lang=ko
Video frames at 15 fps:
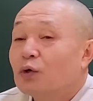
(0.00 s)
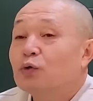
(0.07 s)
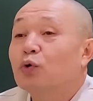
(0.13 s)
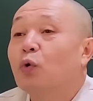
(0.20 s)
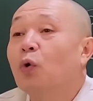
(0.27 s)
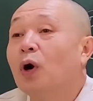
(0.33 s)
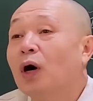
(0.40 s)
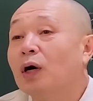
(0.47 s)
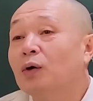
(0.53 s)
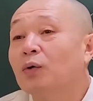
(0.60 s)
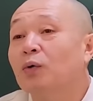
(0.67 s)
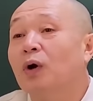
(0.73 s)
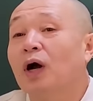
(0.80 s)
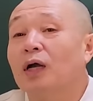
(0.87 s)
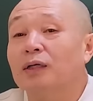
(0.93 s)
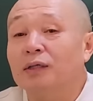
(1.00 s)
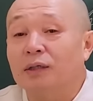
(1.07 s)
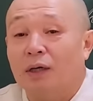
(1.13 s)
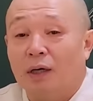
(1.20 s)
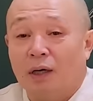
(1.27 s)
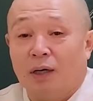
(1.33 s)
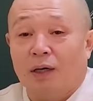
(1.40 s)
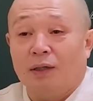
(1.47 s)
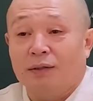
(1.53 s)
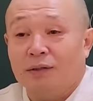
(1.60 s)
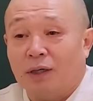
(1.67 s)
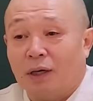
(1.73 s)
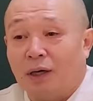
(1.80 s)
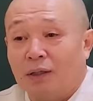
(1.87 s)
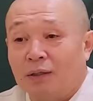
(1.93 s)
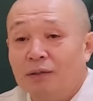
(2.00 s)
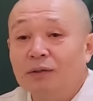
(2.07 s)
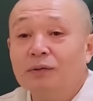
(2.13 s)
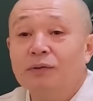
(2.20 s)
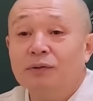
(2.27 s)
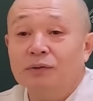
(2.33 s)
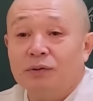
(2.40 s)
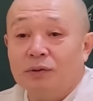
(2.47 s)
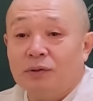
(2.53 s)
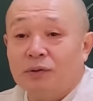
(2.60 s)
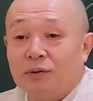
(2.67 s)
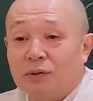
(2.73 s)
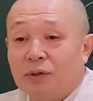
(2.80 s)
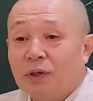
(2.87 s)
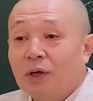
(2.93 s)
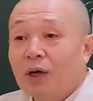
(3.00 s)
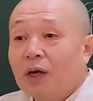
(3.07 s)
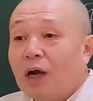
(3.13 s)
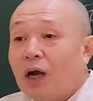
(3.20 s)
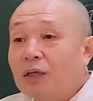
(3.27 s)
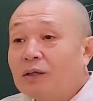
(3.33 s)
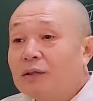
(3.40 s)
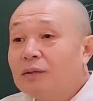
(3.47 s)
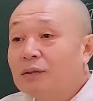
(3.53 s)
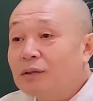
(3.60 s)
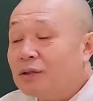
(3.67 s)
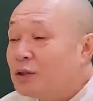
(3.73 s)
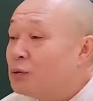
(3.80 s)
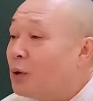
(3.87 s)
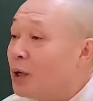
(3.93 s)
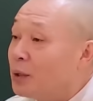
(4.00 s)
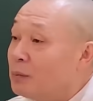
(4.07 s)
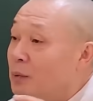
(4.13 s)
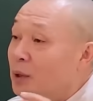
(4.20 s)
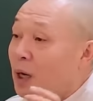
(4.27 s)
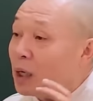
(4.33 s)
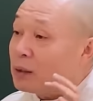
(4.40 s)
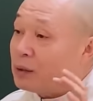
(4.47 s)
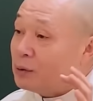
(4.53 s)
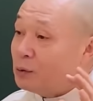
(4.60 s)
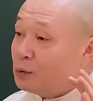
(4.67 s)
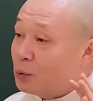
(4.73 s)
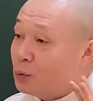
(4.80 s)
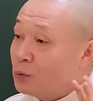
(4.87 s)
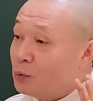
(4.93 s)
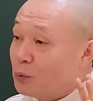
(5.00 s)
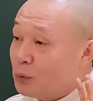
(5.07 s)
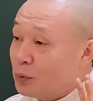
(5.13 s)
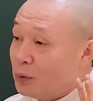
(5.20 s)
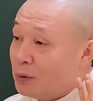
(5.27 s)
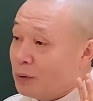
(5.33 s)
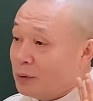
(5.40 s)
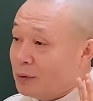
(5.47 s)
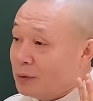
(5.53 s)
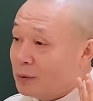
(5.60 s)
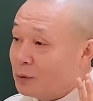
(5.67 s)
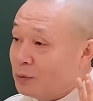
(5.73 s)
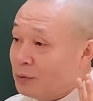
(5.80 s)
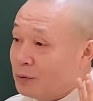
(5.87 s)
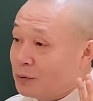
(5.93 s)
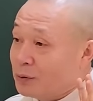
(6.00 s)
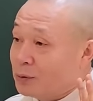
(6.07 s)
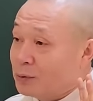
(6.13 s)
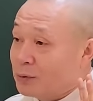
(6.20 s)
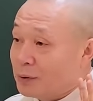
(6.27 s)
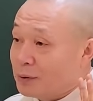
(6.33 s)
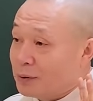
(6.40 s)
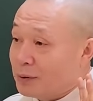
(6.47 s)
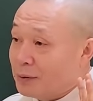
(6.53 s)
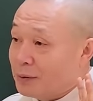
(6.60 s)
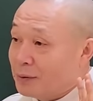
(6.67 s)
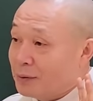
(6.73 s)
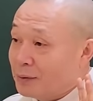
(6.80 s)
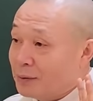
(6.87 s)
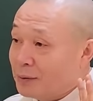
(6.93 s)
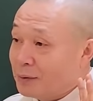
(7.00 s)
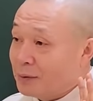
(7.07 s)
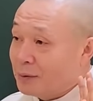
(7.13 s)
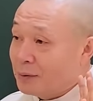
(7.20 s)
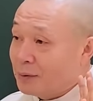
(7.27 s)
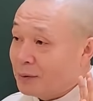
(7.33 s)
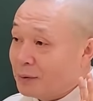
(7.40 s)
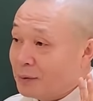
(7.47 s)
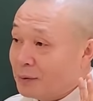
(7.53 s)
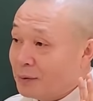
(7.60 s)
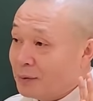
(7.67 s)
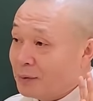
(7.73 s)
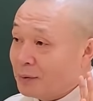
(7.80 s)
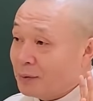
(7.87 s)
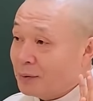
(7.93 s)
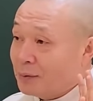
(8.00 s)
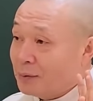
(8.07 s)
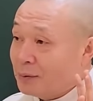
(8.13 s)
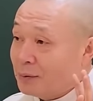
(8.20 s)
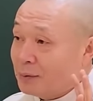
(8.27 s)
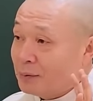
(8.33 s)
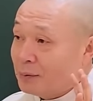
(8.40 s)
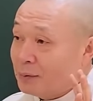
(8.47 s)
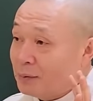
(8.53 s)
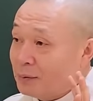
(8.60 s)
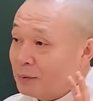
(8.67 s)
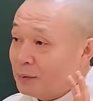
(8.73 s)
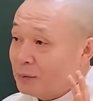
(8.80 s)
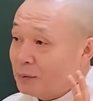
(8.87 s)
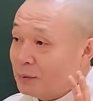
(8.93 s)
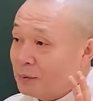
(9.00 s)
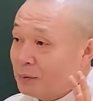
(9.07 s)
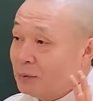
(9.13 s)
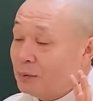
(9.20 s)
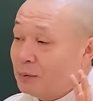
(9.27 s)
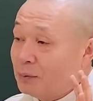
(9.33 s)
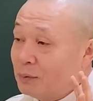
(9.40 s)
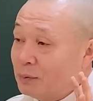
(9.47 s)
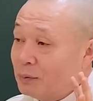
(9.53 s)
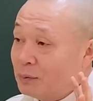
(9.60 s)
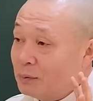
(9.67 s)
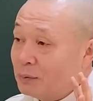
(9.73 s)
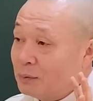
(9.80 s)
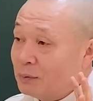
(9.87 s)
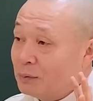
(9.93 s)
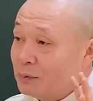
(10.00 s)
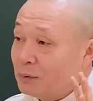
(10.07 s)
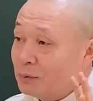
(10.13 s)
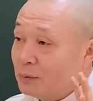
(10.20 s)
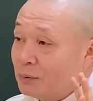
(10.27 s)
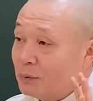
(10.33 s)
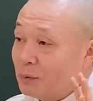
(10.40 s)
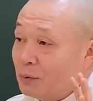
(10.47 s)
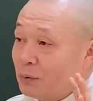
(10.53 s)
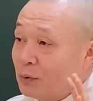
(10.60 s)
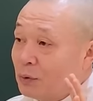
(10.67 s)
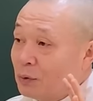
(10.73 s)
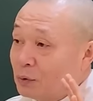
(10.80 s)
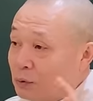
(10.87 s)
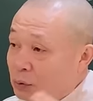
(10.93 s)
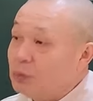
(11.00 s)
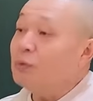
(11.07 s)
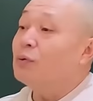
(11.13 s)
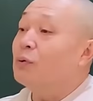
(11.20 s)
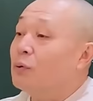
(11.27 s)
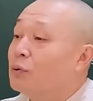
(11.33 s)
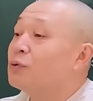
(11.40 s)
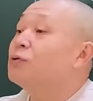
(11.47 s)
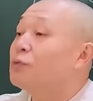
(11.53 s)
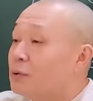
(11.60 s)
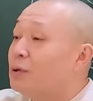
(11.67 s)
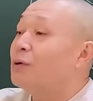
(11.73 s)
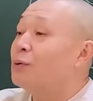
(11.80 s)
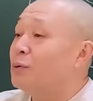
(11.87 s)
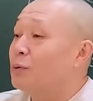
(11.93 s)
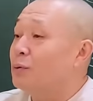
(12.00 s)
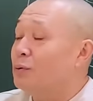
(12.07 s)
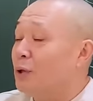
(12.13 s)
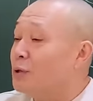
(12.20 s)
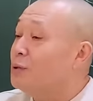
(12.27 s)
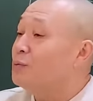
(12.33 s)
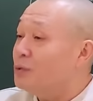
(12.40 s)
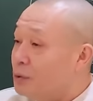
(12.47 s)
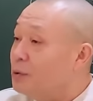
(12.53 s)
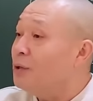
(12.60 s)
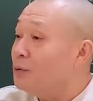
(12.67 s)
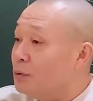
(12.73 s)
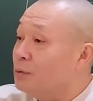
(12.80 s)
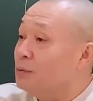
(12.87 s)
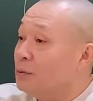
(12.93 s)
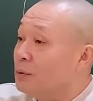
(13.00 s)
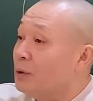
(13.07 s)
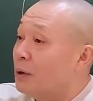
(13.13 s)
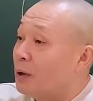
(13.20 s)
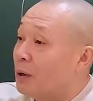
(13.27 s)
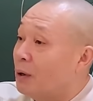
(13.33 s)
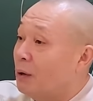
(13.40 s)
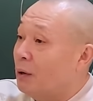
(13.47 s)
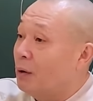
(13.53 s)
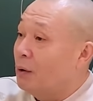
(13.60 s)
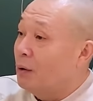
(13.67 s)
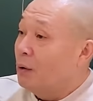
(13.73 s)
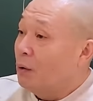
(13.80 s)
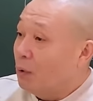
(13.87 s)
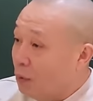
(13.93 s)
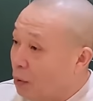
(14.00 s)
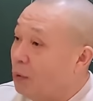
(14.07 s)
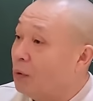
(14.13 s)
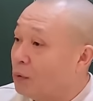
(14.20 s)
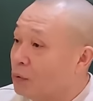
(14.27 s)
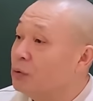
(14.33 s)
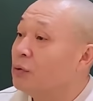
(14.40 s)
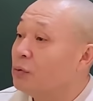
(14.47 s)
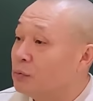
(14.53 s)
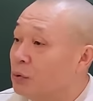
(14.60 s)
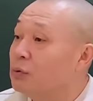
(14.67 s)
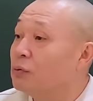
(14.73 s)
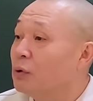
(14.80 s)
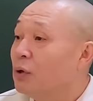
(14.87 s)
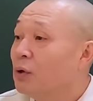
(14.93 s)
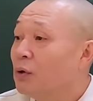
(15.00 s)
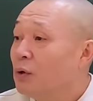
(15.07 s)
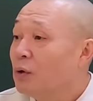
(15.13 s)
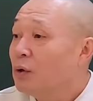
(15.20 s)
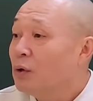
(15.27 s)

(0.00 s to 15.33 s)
좋아요가 아니라 자 이런 거지 같은 기왕이면 같은 종족끼리 어울리는 게 좋지 않나? 그러니까 집에 쪽술미만 없는데 응. 제가 친한 분이 쪽술미가 그래요 그렇다고 내 지금 그 얘기 하는 거야 어그그 그